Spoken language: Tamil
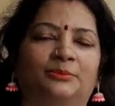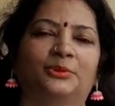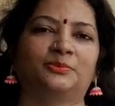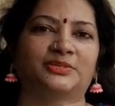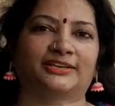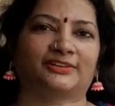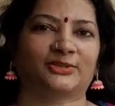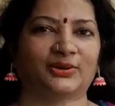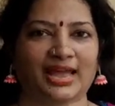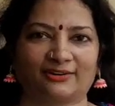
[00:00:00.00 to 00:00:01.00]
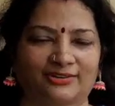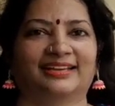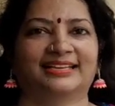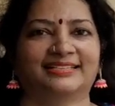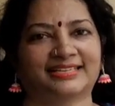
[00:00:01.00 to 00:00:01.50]
ரூம் ஸ்டிக் வச்சு ஒரு ஹேண்ட்
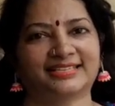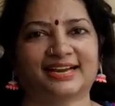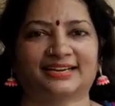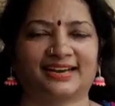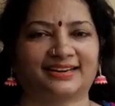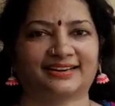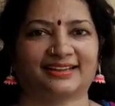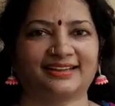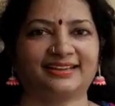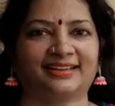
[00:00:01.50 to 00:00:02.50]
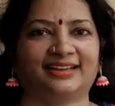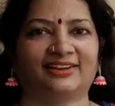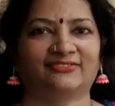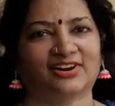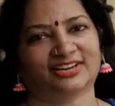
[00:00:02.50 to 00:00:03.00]
ஒர்க் செஞ்சு காட்டலான் இருக்கேன்
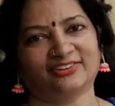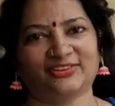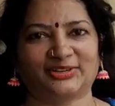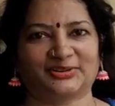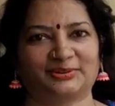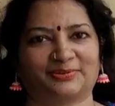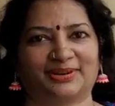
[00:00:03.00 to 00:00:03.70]
வாங்க வீடியோக்குள்ளே